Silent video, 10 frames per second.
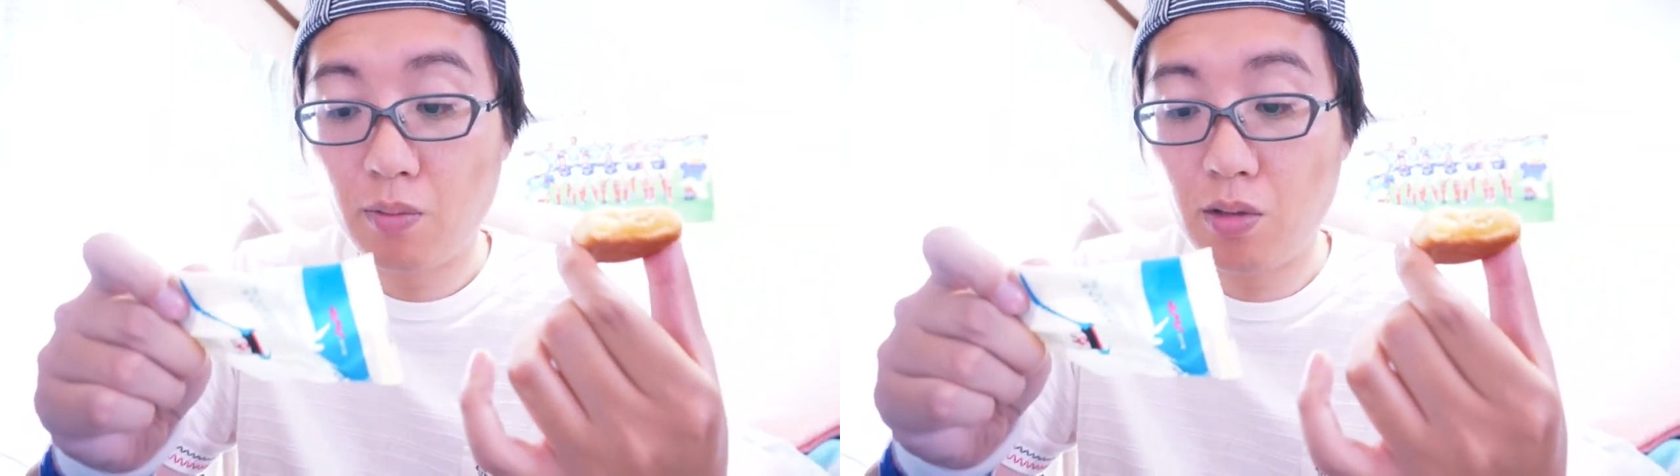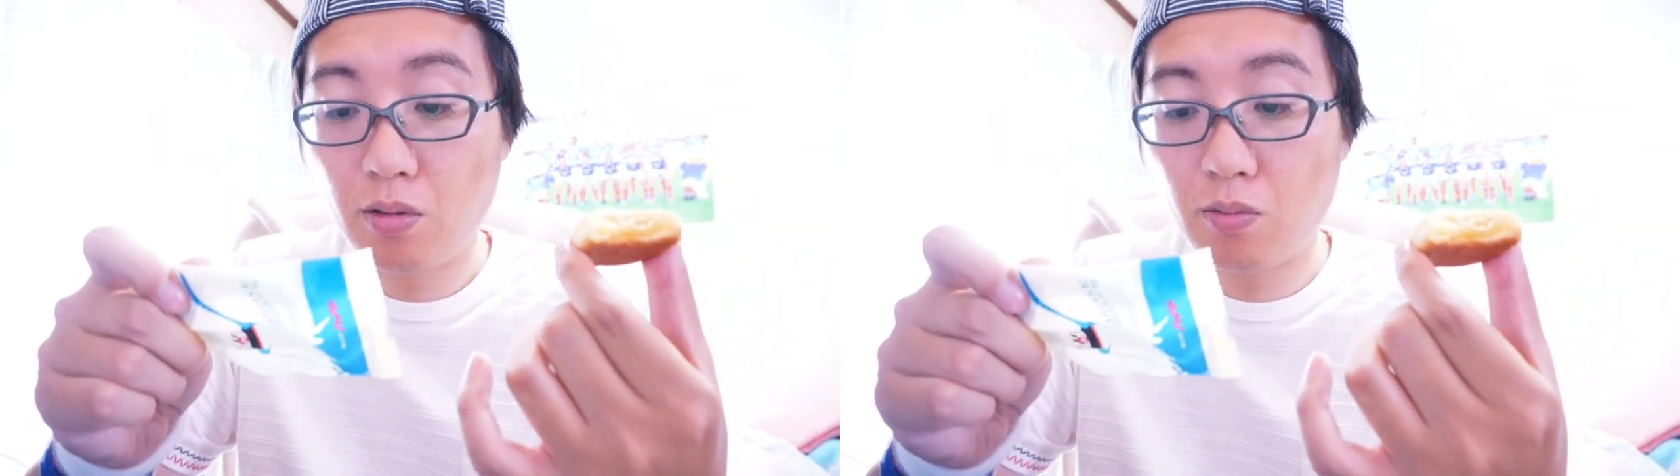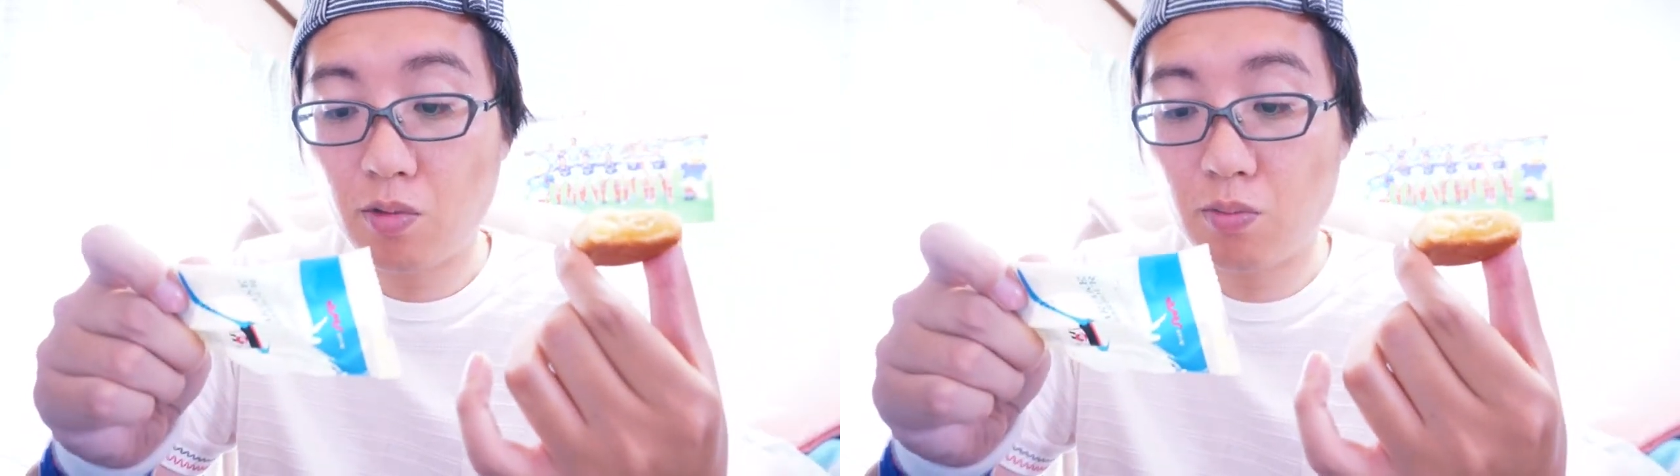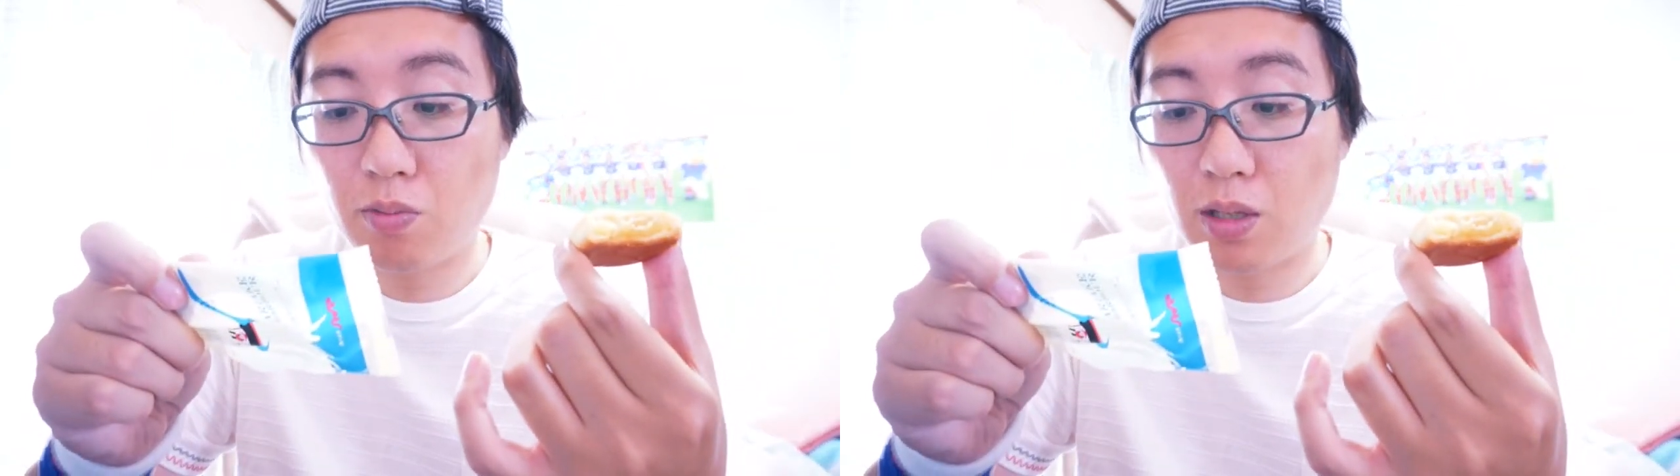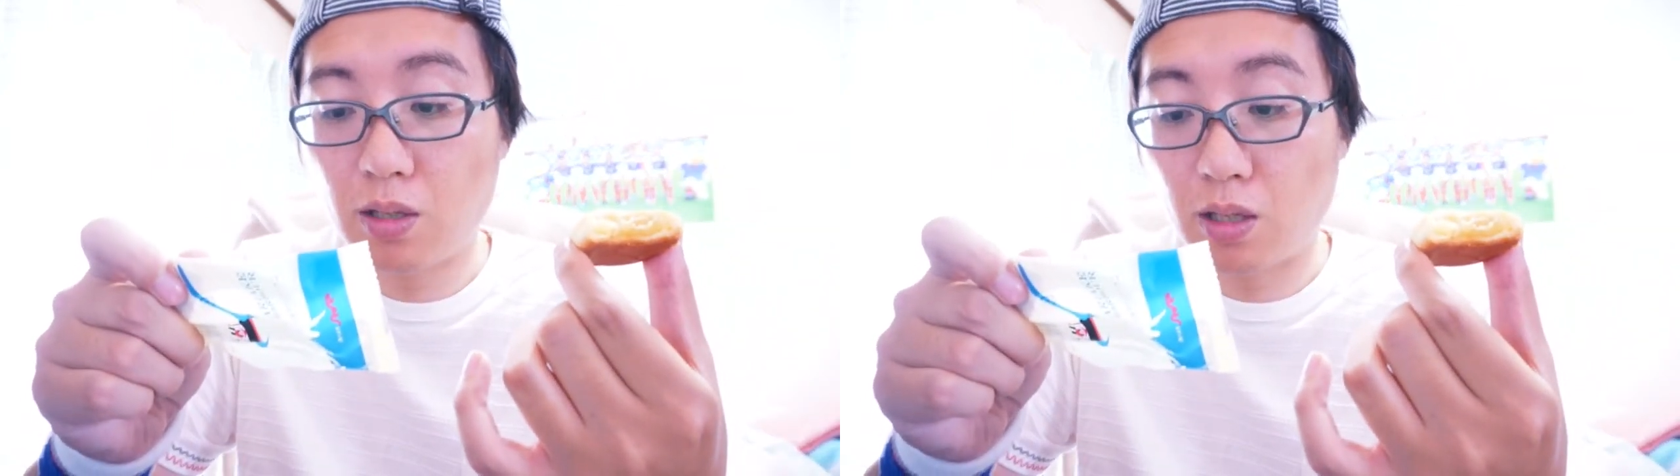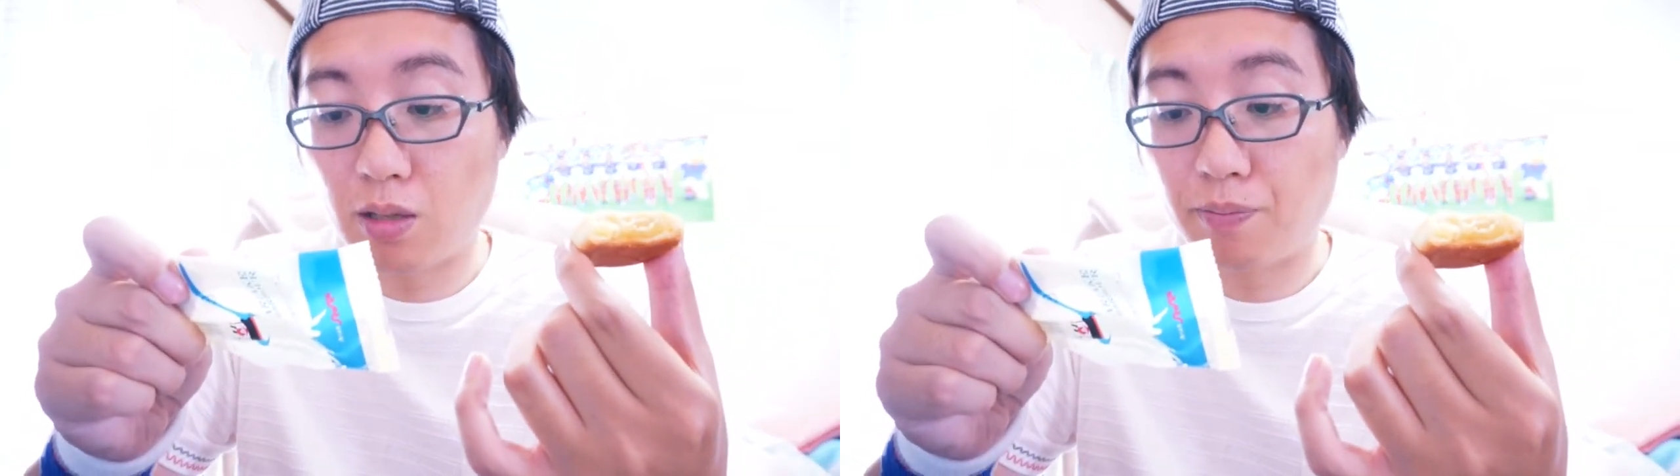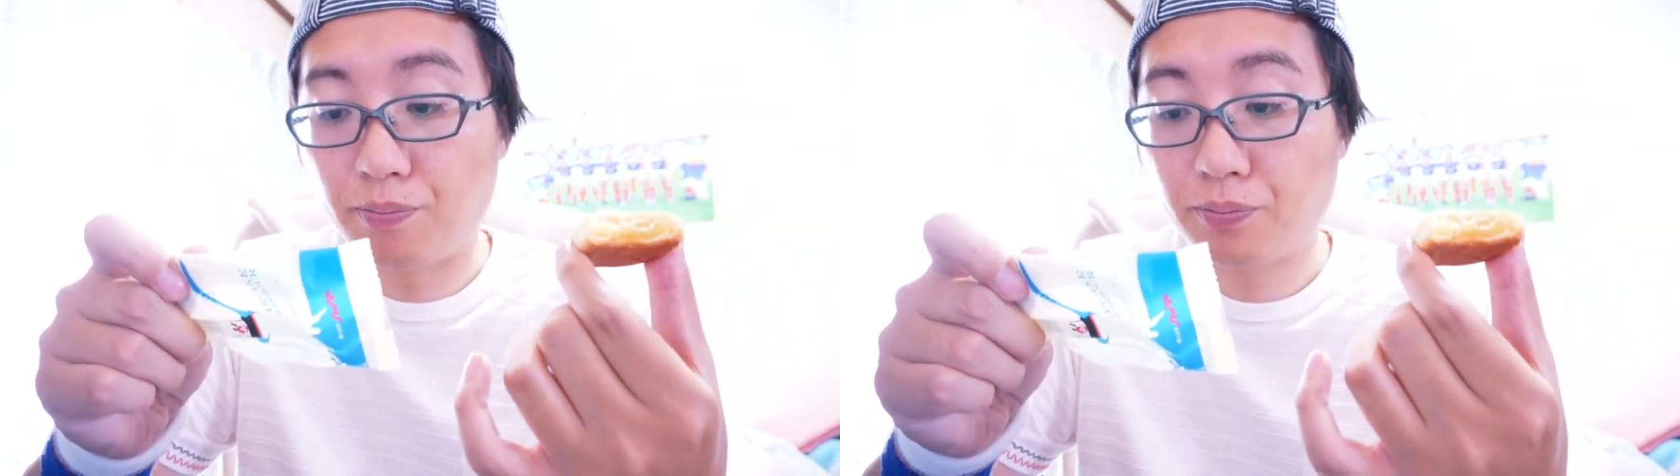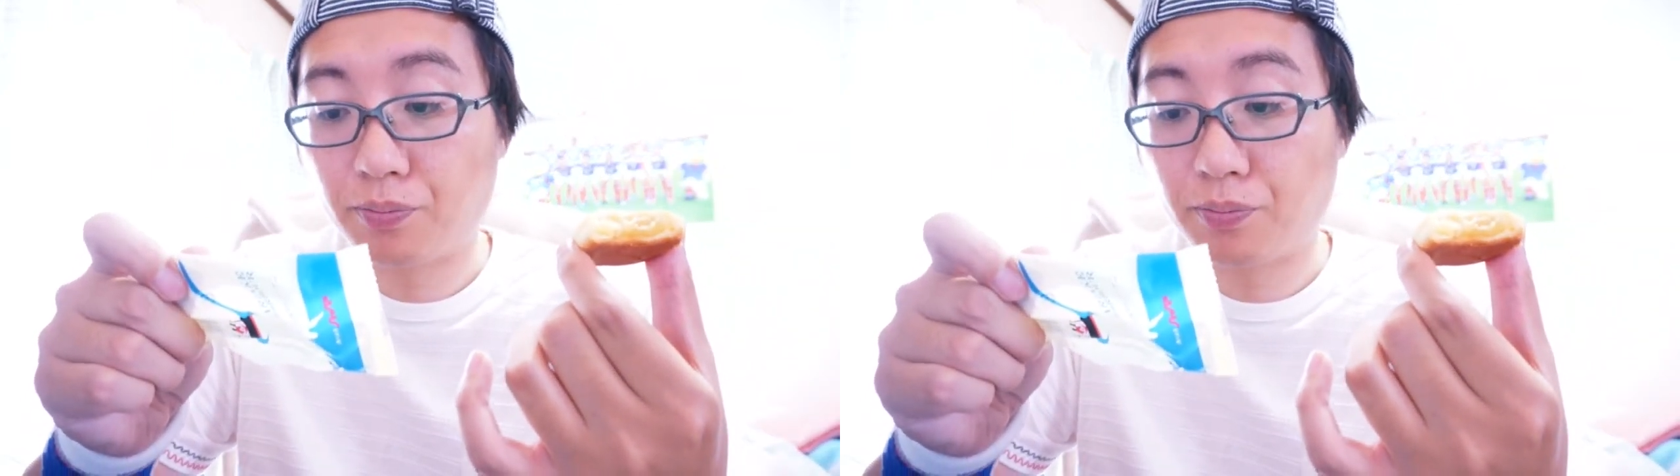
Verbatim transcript: ミルクモンブランあん。